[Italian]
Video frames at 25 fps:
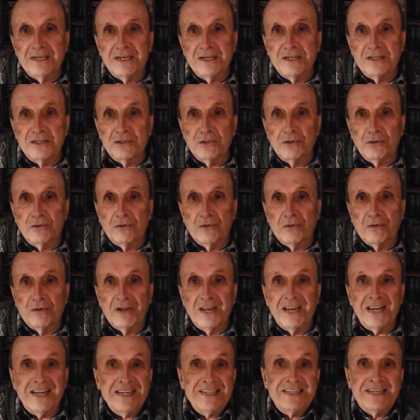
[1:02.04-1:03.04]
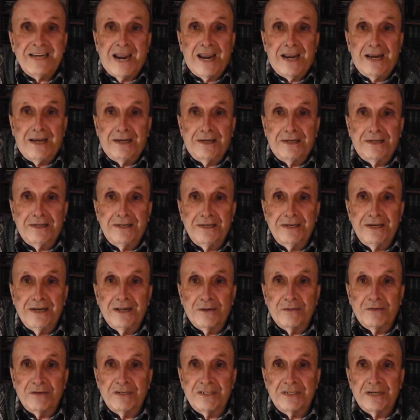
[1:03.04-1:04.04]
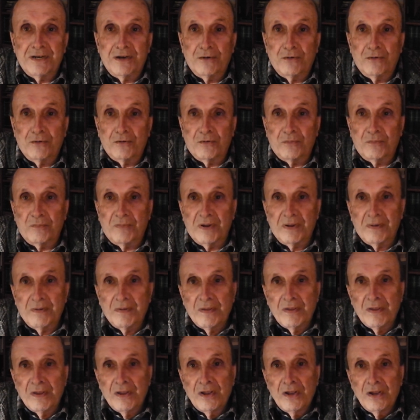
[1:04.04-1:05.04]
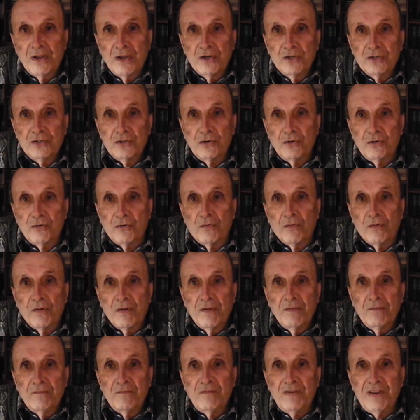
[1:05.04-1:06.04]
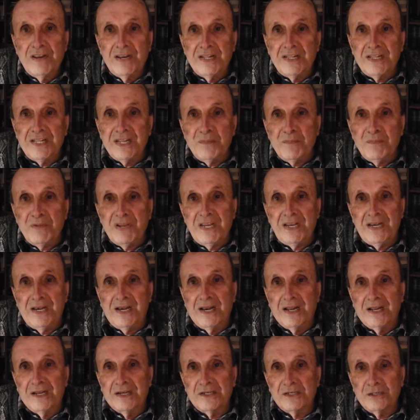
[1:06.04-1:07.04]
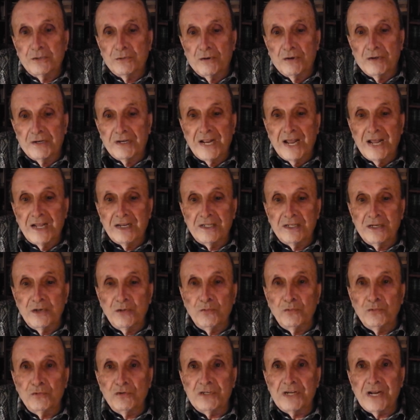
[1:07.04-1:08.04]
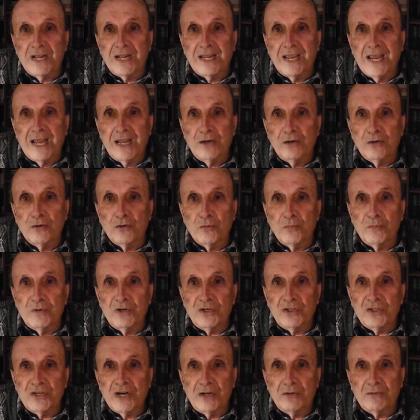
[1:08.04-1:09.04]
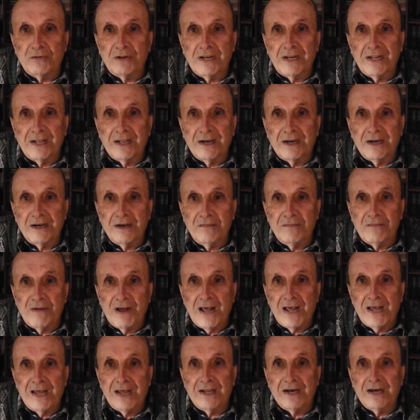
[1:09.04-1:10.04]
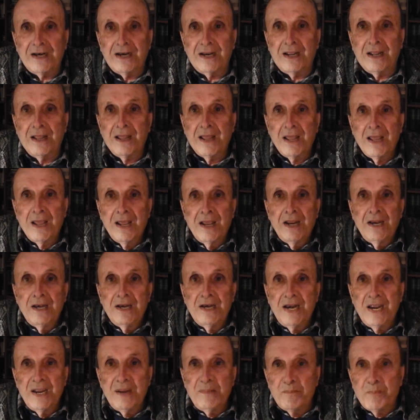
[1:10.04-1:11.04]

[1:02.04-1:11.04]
che sono esenti da queste norme. Sono 20.000 soldati USA che hanno cominciato ad arrivare nei